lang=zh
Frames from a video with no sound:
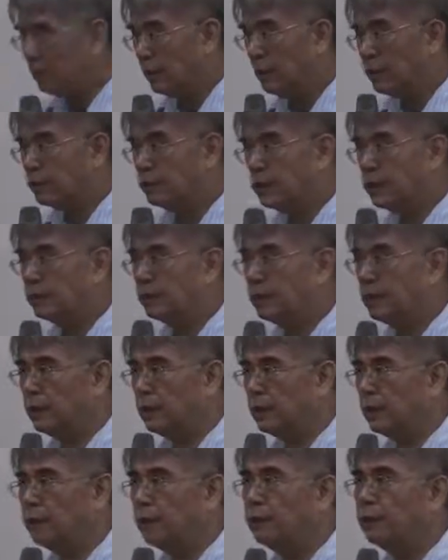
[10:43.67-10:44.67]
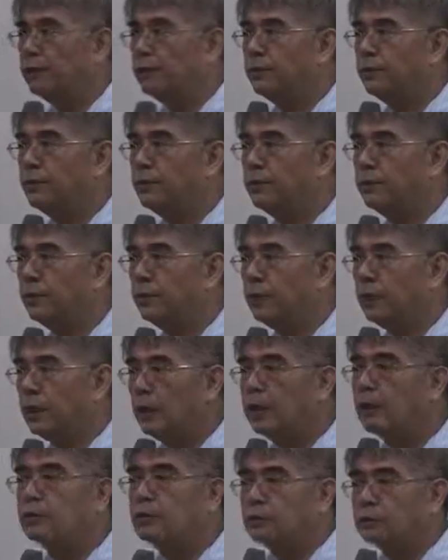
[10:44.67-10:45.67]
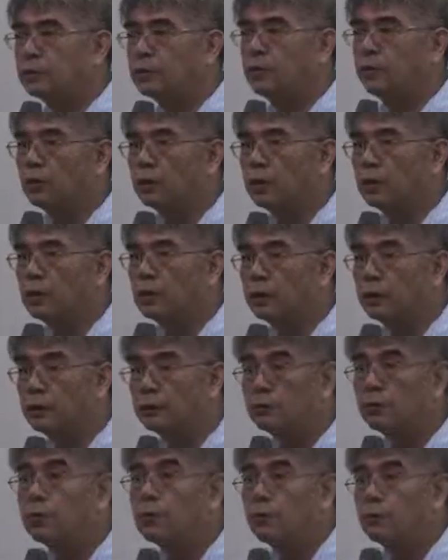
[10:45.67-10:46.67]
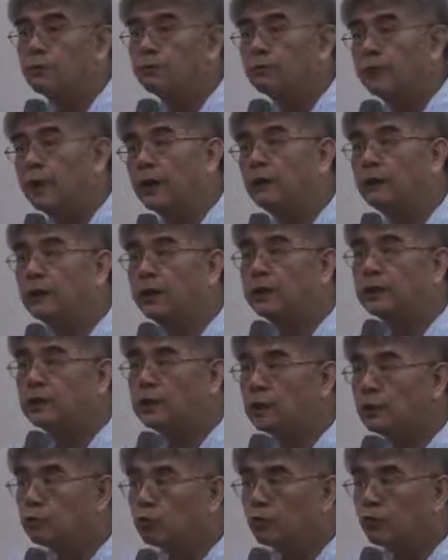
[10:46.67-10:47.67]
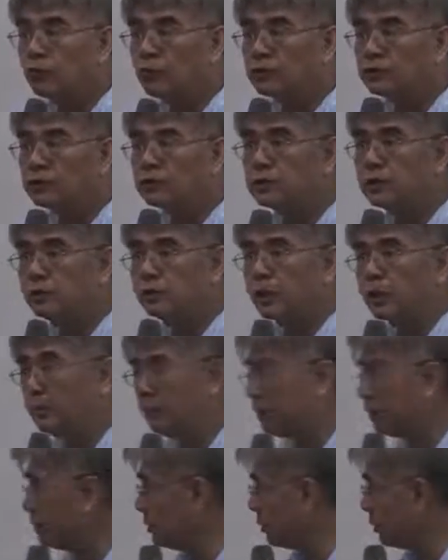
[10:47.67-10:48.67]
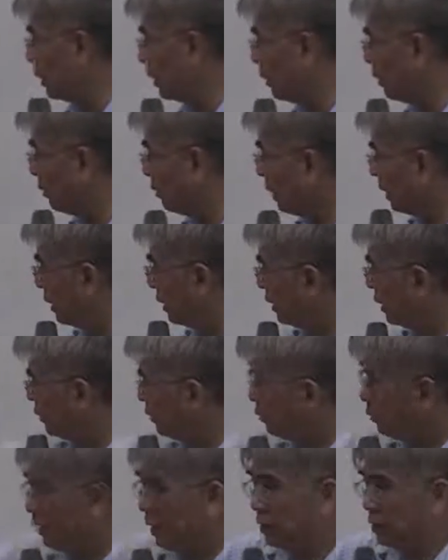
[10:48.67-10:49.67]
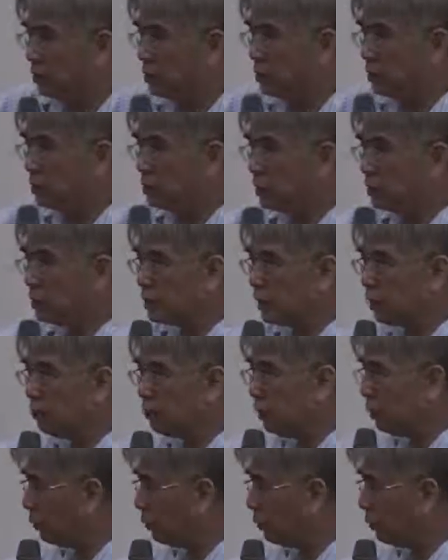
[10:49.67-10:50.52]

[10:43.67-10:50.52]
马上降下来，这是有可能的。在那些突发事件爆发之前的话呢，维持正相